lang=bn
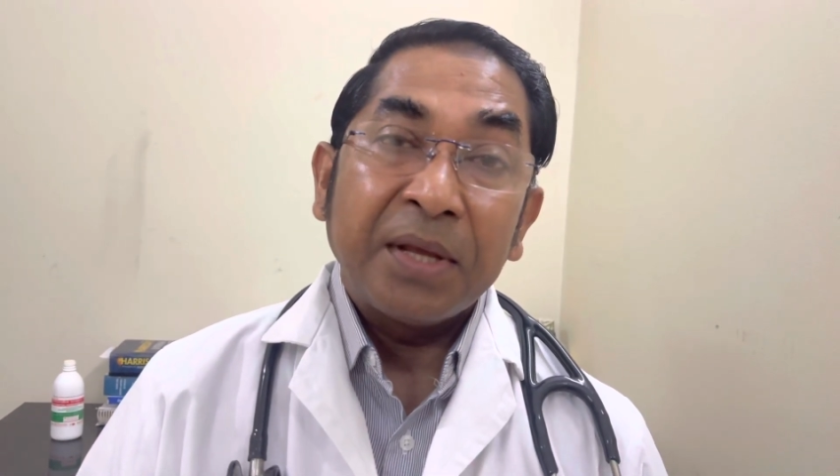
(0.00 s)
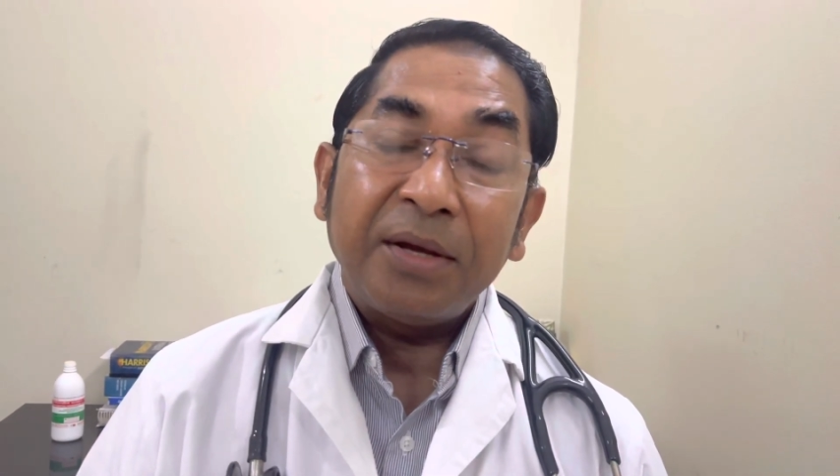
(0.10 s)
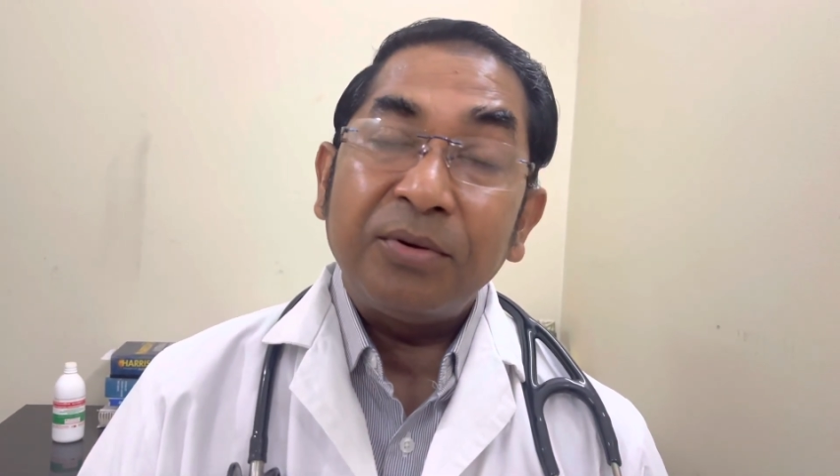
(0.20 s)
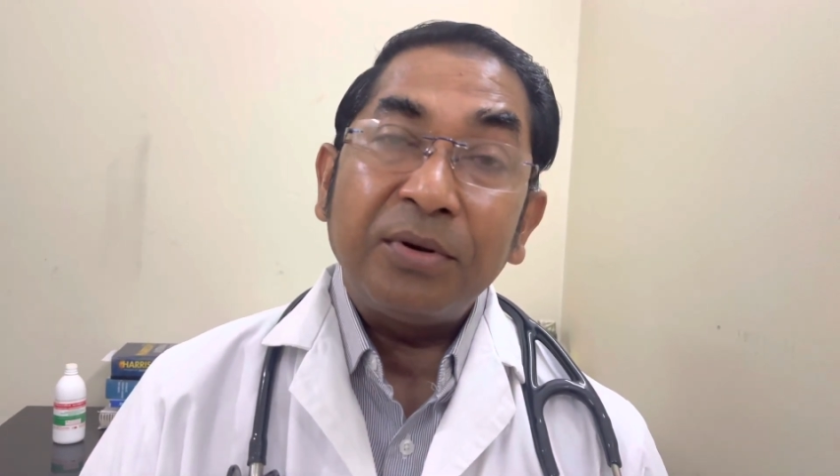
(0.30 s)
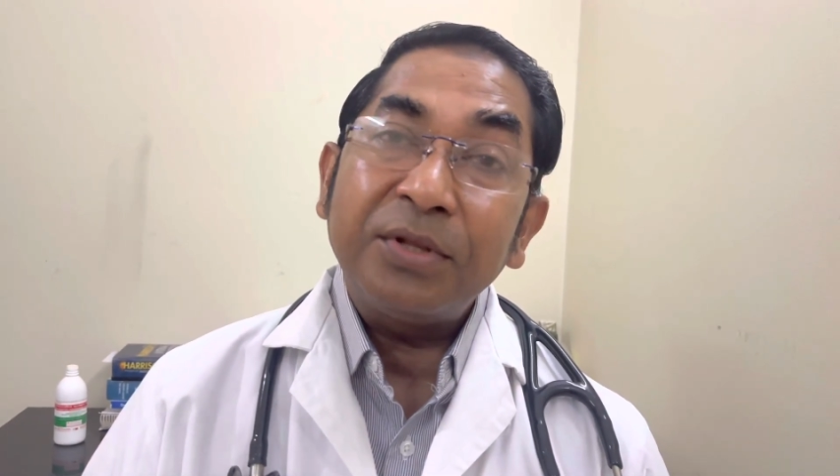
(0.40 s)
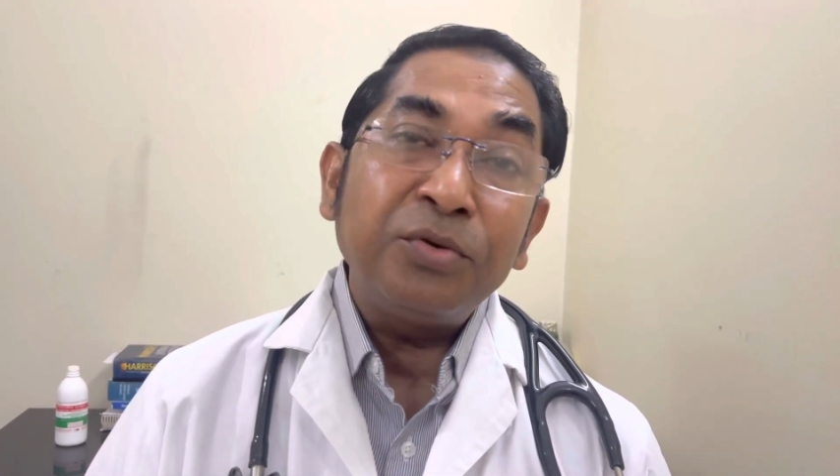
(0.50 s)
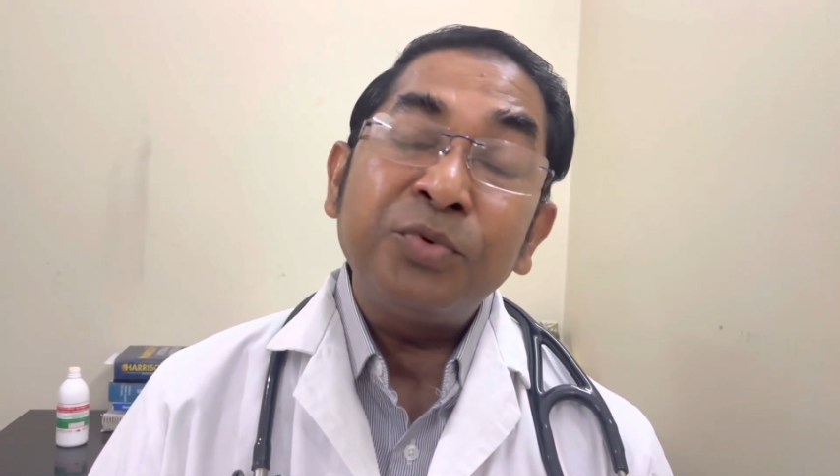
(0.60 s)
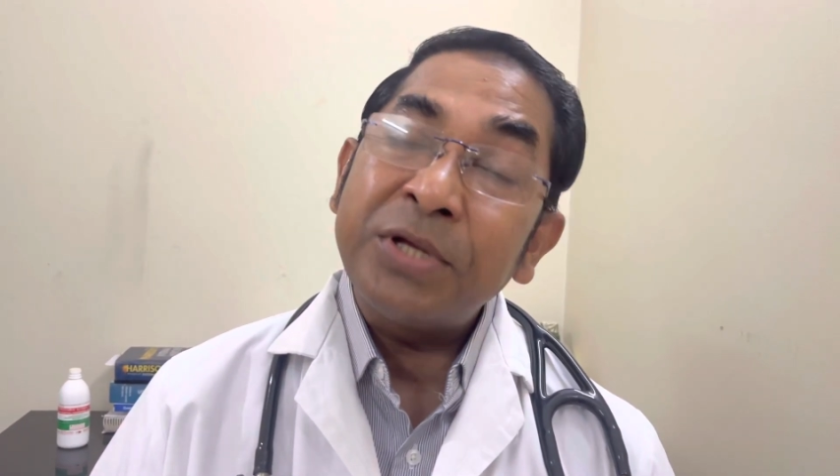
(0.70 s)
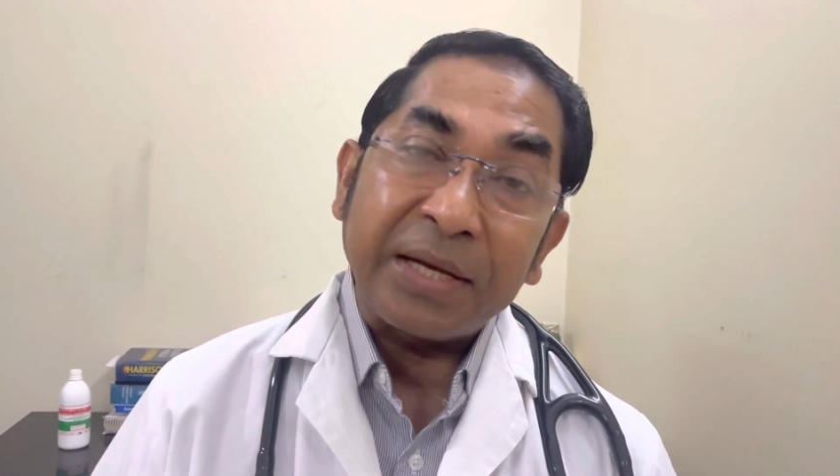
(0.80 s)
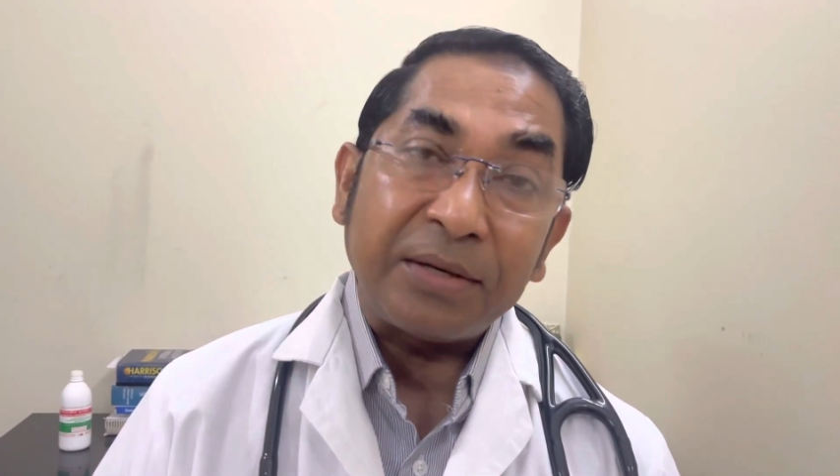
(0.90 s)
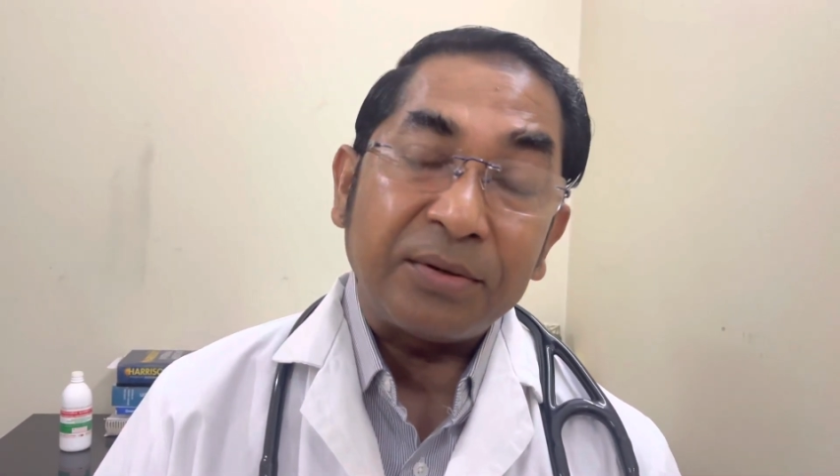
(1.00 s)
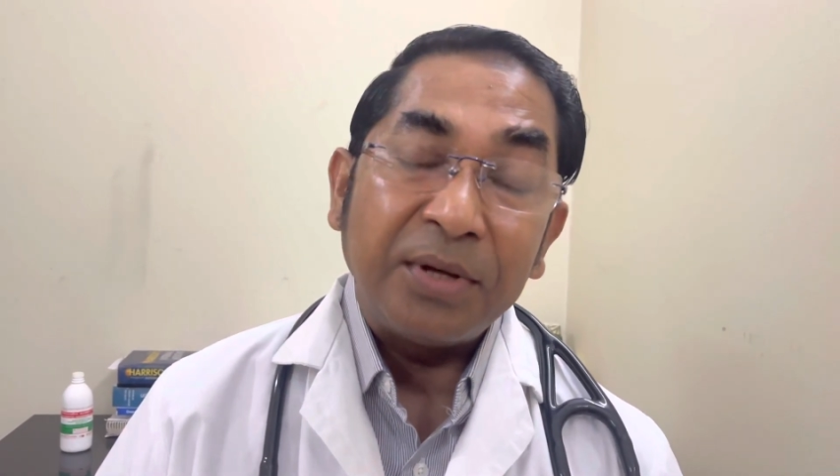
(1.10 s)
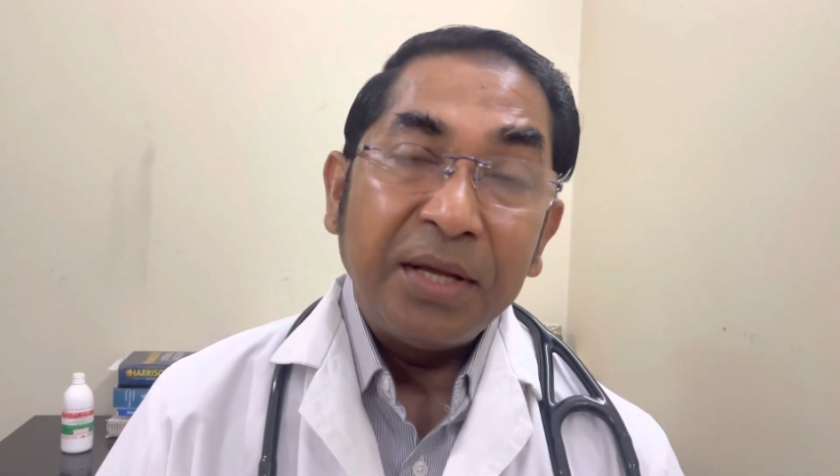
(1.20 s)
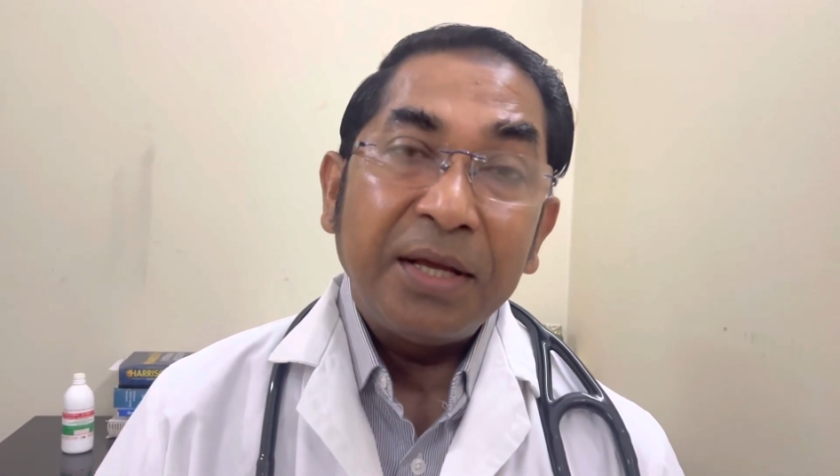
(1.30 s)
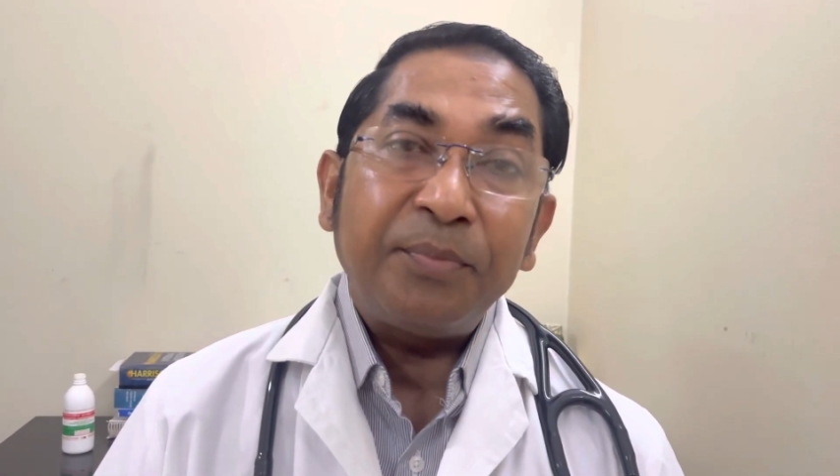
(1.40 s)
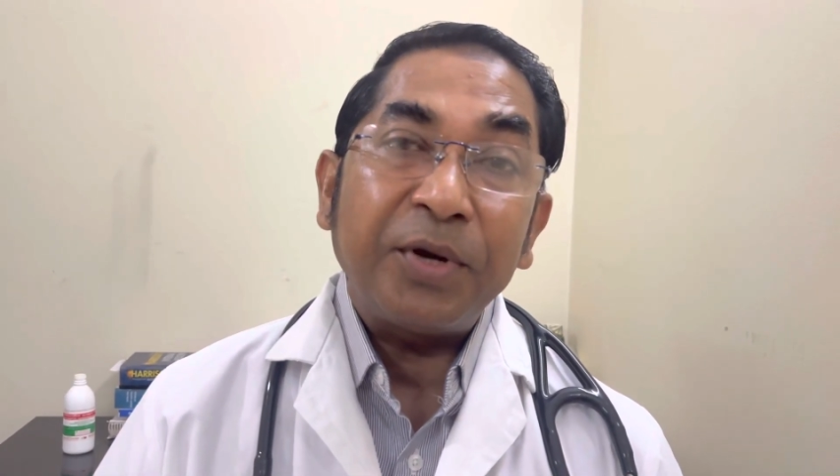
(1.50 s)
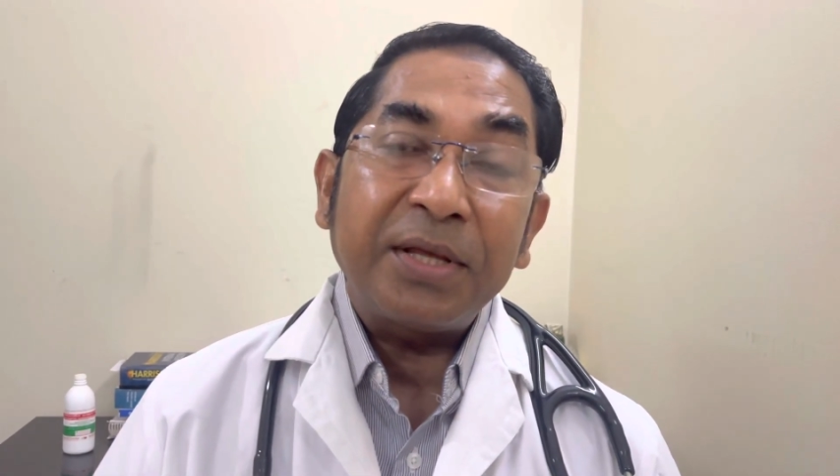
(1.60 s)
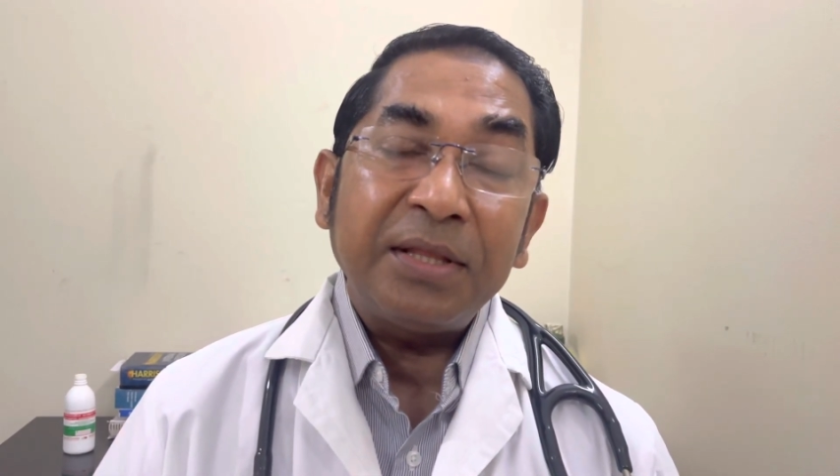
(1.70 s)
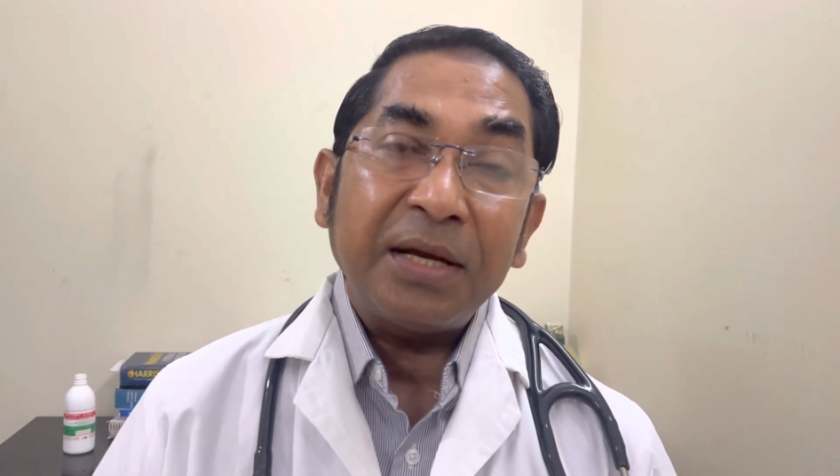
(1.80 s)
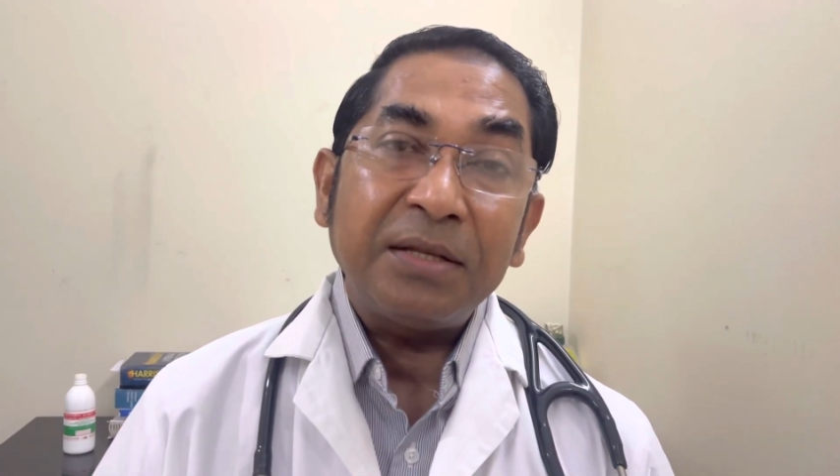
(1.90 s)
এগুলো কিন্তু বোঝা গেল এরপরে
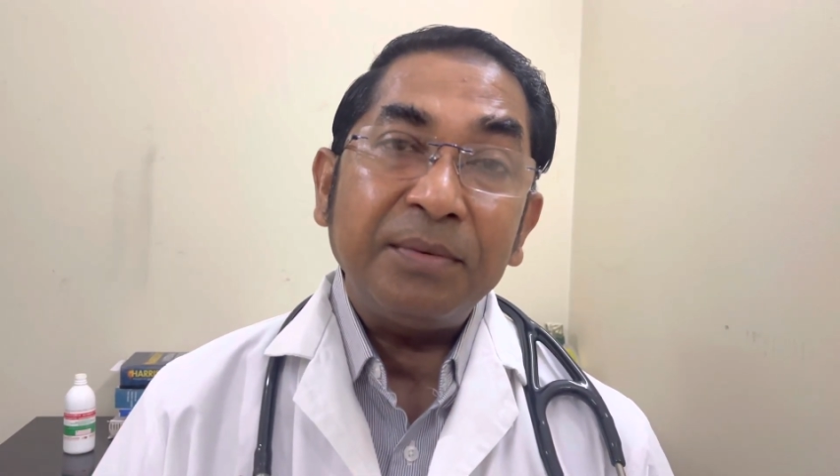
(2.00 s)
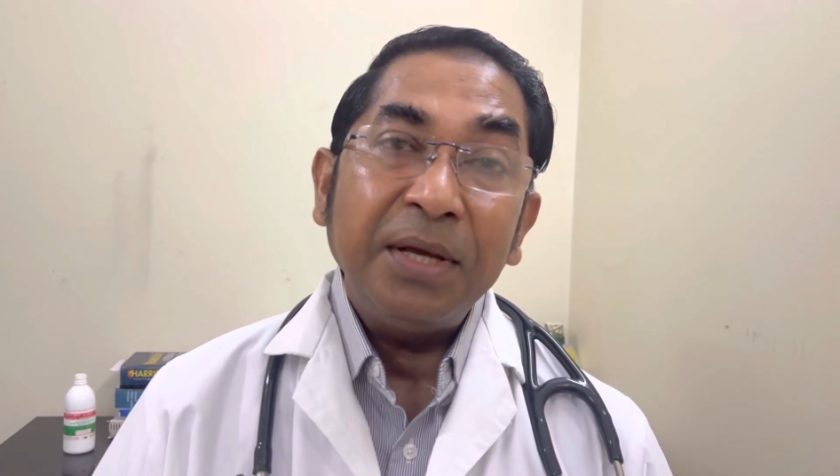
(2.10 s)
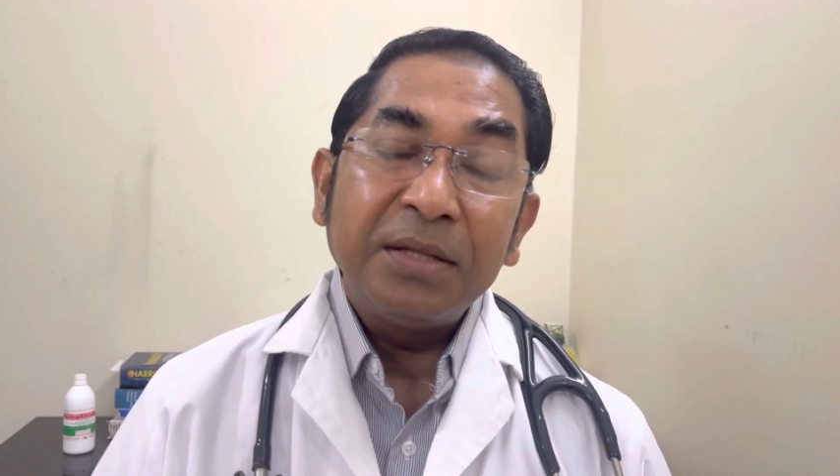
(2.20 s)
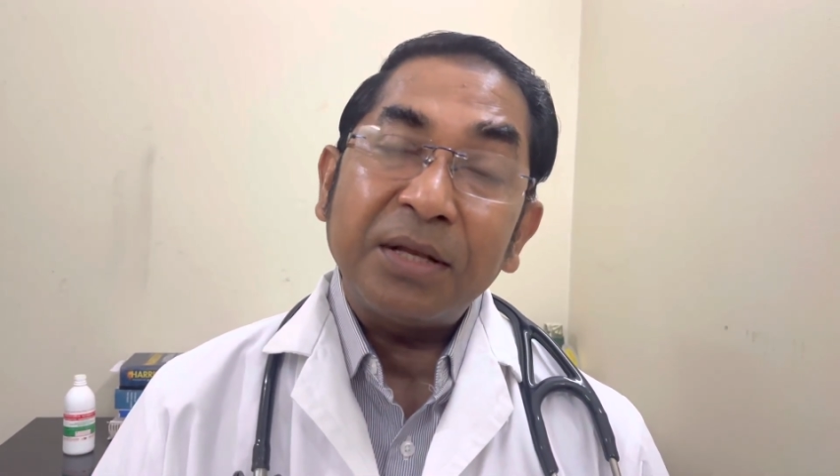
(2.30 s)
কি দেখা যাবে